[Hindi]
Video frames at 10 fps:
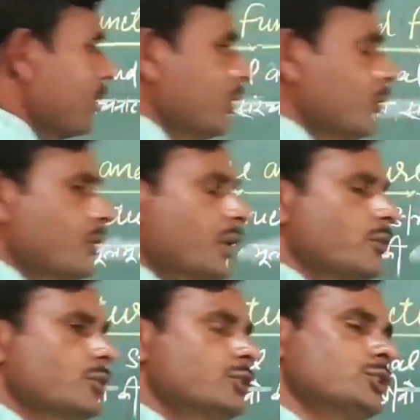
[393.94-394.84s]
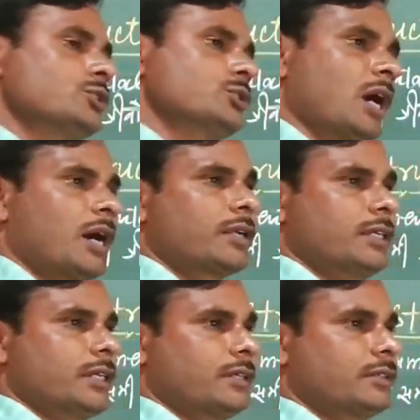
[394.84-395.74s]
इन्होंने कुछ सुधार
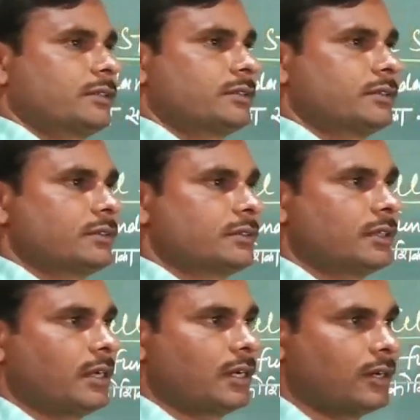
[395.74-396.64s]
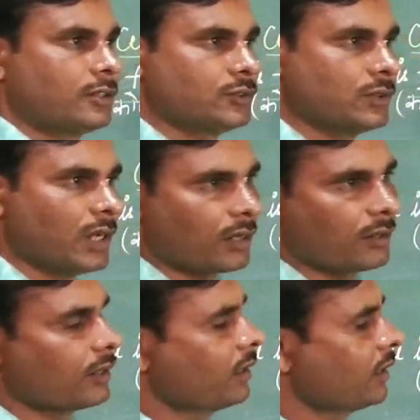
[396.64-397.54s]
किया और सुधार
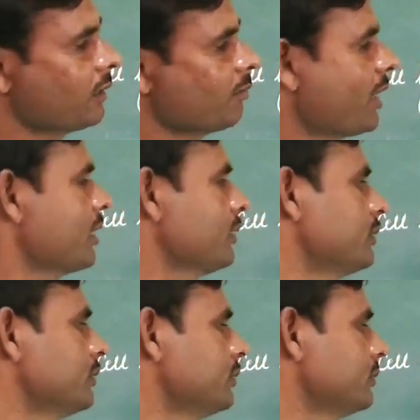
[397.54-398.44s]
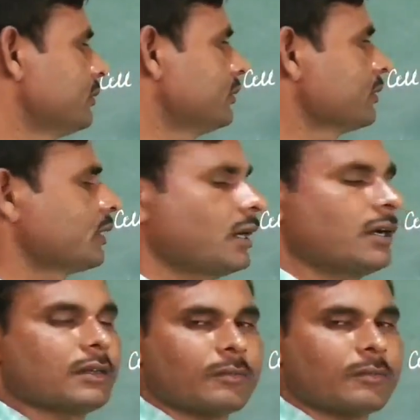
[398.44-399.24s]
करने के बाद कहा